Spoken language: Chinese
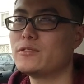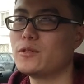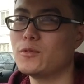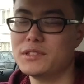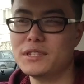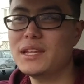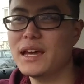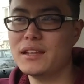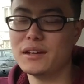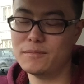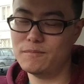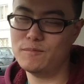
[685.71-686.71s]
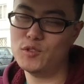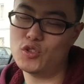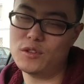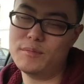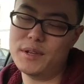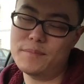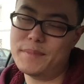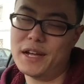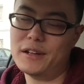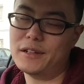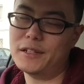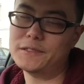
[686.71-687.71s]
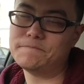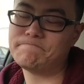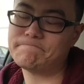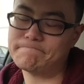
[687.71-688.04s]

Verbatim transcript: 那我今天呢，终于明白了哈。